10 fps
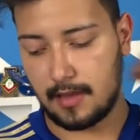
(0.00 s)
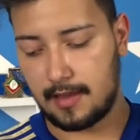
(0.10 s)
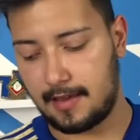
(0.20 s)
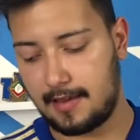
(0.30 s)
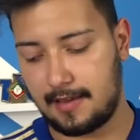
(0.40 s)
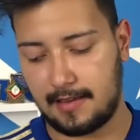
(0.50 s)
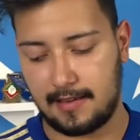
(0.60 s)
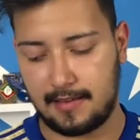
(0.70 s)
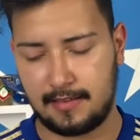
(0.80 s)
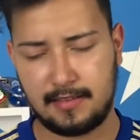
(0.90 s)

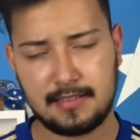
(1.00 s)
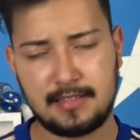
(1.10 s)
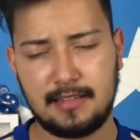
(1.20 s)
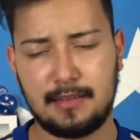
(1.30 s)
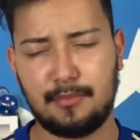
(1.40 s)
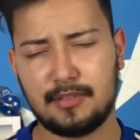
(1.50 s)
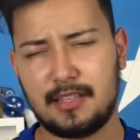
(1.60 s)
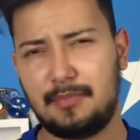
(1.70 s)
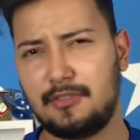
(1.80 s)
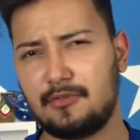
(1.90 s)
É, e assim, depois ele
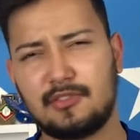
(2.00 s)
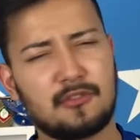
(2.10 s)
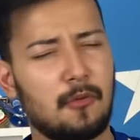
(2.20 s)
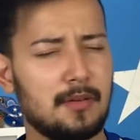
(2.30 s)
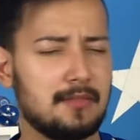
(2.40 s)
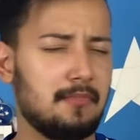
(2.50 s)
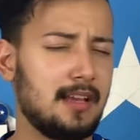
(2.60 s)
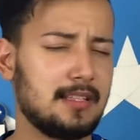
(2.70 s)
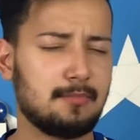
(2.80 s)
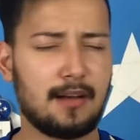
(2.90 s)
pediu desculpas bem
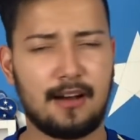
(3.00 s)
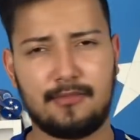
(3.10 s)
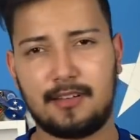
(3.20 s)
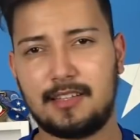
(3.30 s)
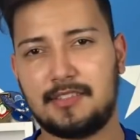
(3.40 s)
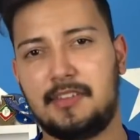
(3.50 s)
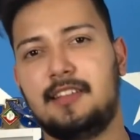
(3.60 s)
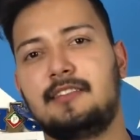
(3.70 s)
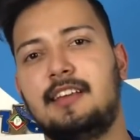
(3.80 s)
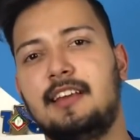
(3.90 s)
esparrafadas,
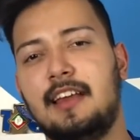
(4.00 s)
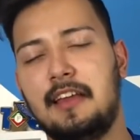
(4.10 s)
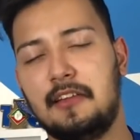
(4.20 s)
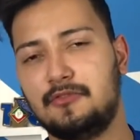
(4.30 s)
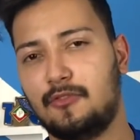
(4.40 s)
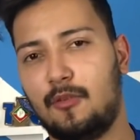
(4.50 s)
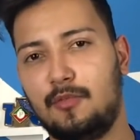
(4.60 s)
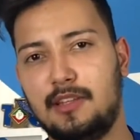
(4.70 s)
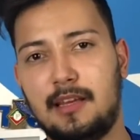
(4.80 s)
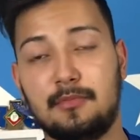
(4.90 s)
falando que jogou
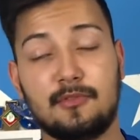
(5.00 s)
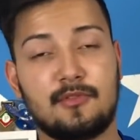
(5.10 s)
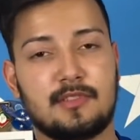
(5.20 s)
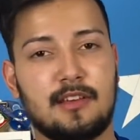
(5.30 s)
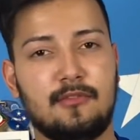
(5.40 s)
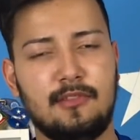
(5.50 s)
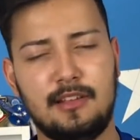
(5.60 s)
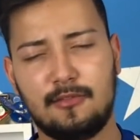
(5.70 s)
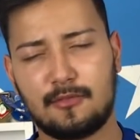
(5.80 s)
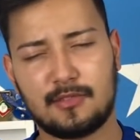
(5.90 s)
muito tempo no Cruzeiro e
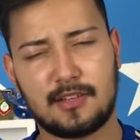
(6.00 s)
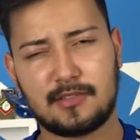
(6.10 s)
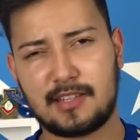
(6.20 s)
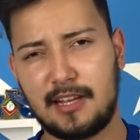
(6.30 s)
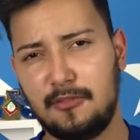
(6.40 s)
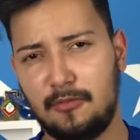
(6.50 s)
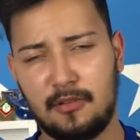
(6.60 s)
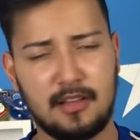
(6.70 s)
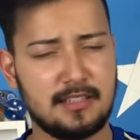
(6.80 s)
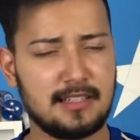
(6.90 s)
o Cruzeiro saiu
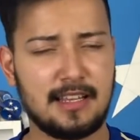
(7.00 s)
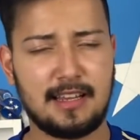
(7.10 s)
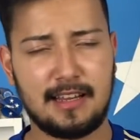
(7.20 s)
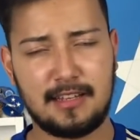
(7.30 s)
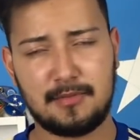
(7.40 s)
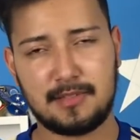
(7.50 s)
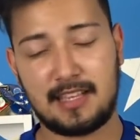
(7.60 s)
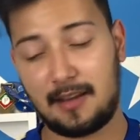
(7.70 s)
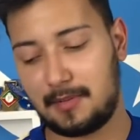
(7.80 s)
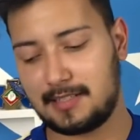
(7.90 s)
sem querer, tipo assim,
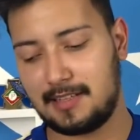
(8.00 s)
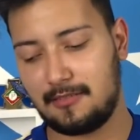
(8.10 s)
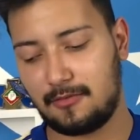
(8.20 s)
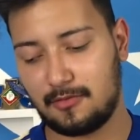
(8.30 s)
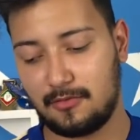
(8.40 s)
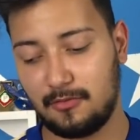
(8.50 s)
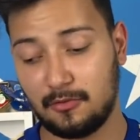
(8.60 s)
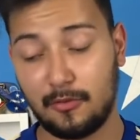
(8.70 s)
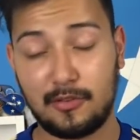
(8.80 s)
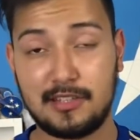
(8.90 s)
era para ser o, o,
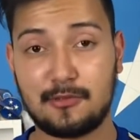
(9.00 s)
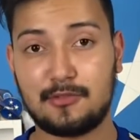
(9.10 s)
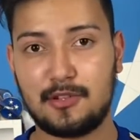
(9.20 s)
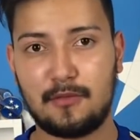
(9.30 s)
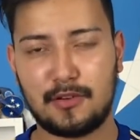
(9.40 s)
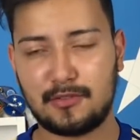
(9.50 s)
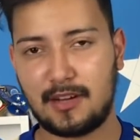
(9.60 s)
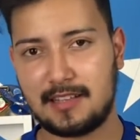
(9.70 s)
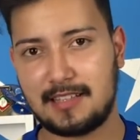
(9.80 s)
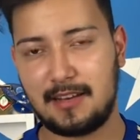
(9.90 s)
Novo Horizontino vai
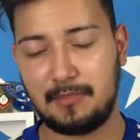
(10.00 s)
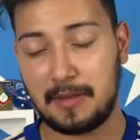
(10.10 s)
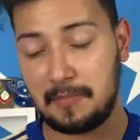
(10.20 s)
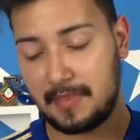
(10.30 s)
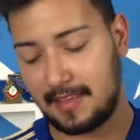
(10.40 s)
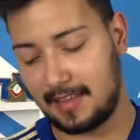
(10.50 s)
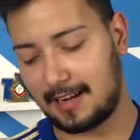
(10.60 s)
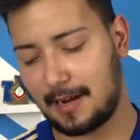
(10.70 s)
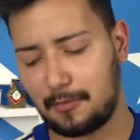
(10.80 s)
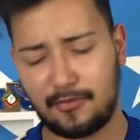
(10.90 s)
jogar a Série B. Ele
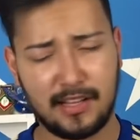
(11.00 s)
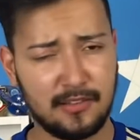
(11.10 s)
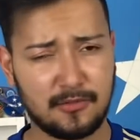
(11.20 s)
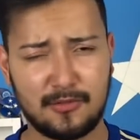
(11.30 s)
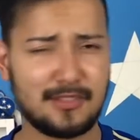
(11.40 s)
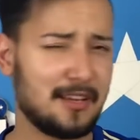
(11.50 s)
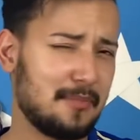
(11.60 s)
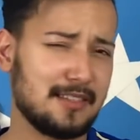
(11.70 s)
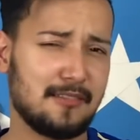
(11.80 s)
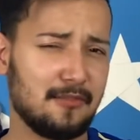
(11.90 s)
acabou falando Cruzeiro,
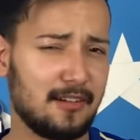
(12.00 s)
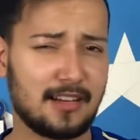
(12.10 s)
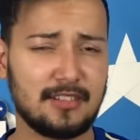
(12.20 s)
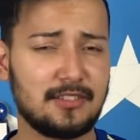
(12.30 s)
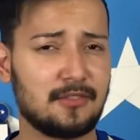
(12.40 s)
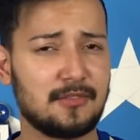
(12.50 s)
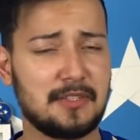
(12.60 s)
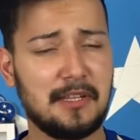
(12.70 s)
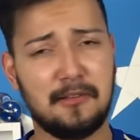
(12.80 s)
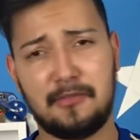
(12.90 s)
mas eu não acredito nisso
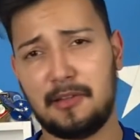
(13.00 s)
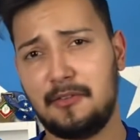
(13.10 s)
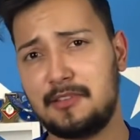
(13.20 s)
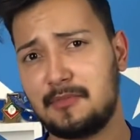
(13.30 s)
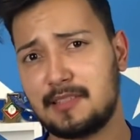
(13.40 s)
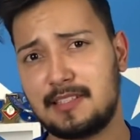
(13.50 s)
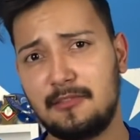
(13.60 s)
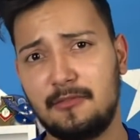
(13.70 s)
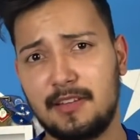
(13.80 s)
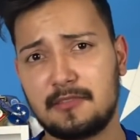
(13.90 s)
não. Ele falou isso umas
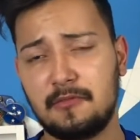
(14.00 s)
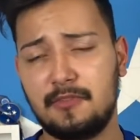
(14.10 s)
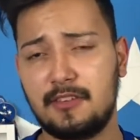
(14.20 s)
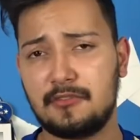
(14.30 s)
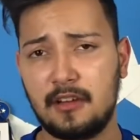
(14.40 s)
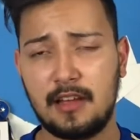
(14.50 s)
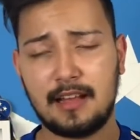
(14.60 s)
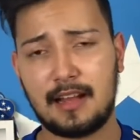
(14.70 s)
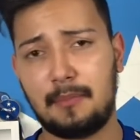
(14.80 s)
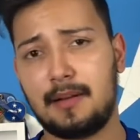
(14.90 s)
cinco vezes no vídeo
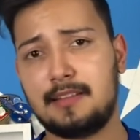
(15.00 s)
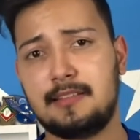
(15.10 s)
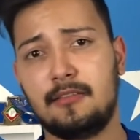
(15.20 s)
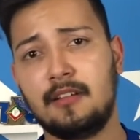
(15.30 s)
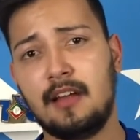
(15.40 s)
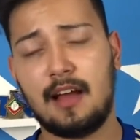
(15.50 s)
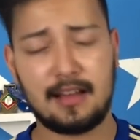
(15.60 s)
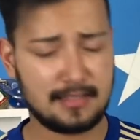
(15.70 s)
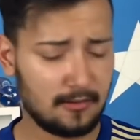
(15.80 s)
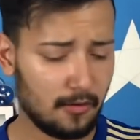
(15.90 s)
que apareceu,
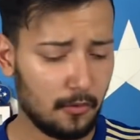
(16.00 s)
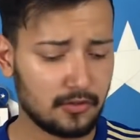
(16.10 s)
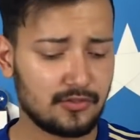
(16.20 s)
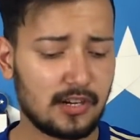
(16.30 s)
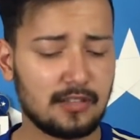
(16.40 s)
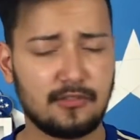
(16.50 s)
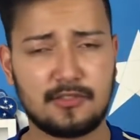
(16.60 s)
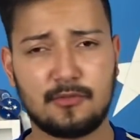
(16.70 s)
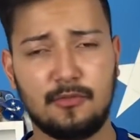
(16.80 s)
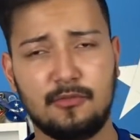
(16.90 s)
assim como outros jogadores
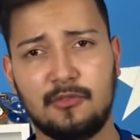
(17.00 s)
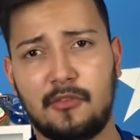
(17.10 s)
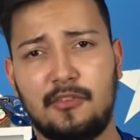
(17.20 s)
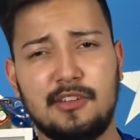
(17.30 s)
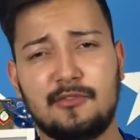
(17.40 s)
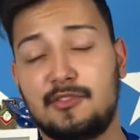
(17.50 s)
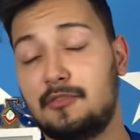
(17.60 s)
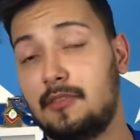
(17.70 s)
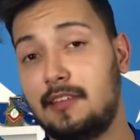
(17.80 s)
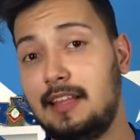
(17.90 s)
do, do Novo Horizontino,
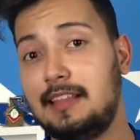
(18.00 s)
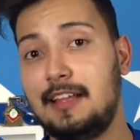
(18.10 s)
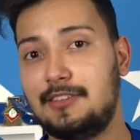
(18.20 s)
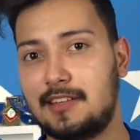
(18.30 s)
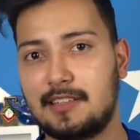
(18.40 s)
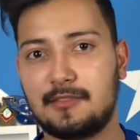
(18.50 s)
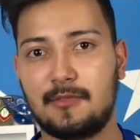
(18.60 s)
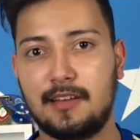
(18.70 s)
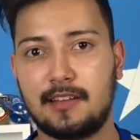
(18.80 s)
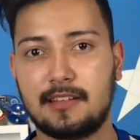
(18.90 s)
que eu nem entendi essa
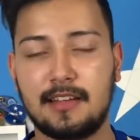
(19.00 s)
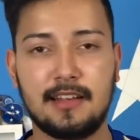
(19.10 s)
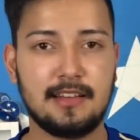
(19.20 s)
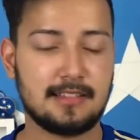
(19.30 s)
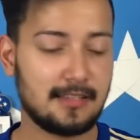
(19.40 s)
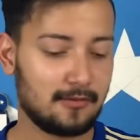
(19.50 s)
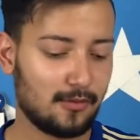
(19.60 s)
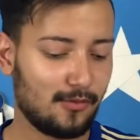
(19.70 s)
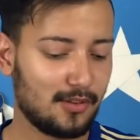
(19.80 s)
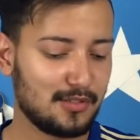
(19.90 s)
zoeira, né? Sendo que o
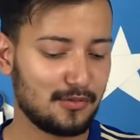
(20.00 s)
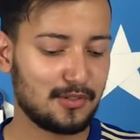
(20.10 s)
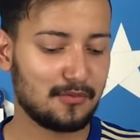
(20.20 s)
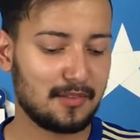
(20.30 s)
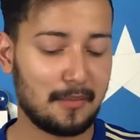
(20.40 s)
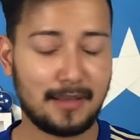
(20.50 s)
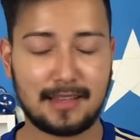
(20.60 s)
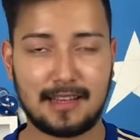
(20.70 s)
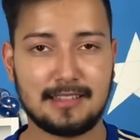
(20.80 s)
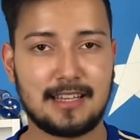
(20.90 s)
Novo Horizontino também
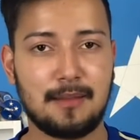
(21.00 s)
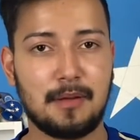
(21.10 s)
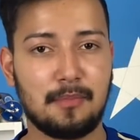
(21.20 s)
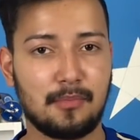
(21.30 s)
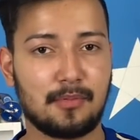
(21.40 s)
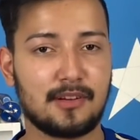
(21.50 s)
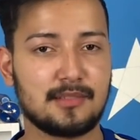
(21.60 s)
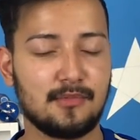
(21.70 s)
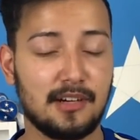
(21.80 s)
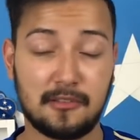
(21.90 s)
tá na Série B pro
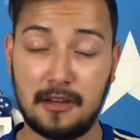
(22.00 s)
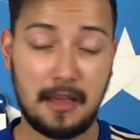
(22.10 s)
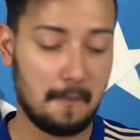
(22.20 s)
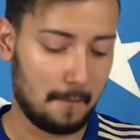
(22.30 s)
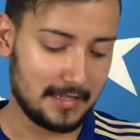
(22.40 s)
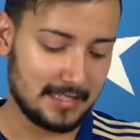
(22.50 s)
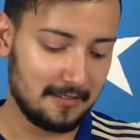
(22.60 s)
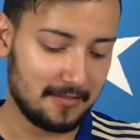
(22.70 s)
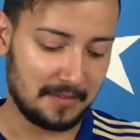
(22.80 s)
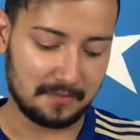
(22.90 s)
próximo ano. Mas
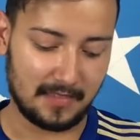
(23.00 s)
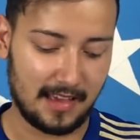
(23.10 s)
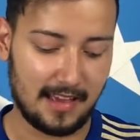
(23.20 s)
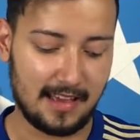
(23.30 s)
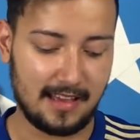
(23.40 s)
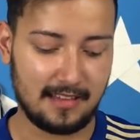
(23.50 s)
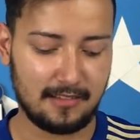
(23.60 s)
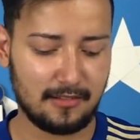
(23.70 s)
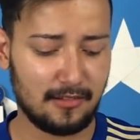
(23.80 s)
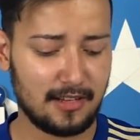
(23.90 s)
enfim, é,
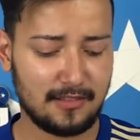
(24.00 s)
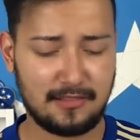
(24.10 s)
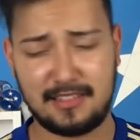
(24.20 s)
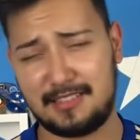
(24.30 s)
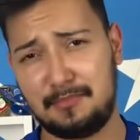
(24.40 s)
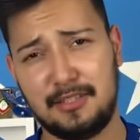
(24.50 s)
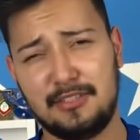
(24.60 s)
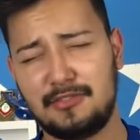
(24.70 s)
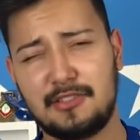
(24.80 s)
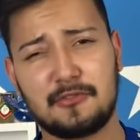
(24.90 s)
não, é, pedir
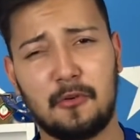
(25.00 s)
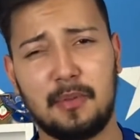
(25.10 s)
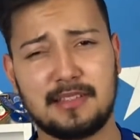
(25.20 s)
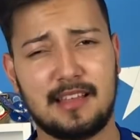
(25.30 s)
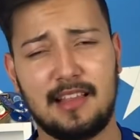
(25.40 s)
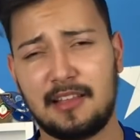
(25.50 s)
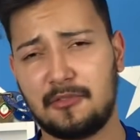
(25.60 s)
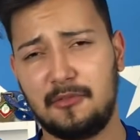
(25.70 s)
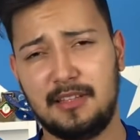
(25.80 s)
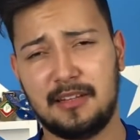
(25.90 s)
desculpas dele lá no
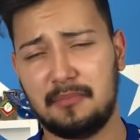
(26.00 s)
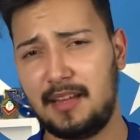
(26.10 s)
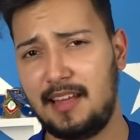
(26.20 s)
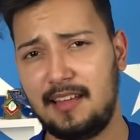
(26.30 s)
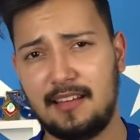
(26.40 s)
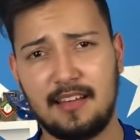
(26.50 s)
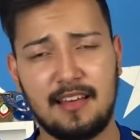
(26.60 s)
Twitter bem...